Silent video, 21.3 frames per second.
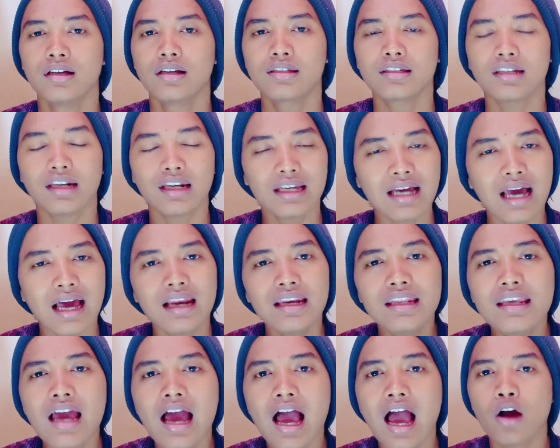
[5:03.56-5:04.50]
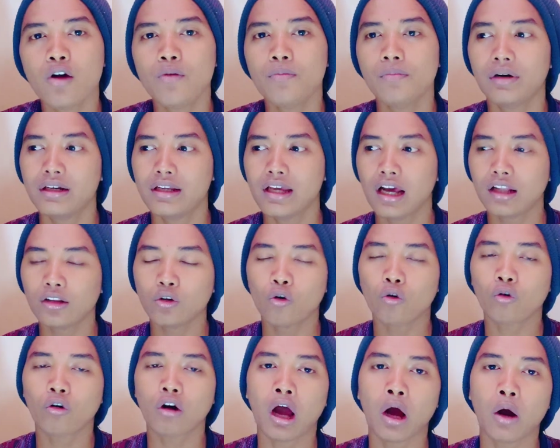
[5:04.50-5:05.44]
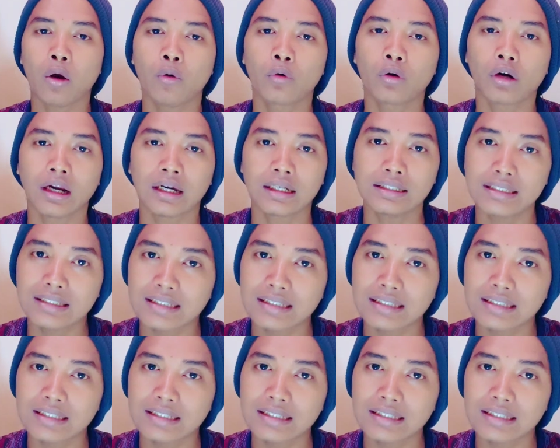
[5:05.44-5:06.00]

Seringkali aku melihat orang-orang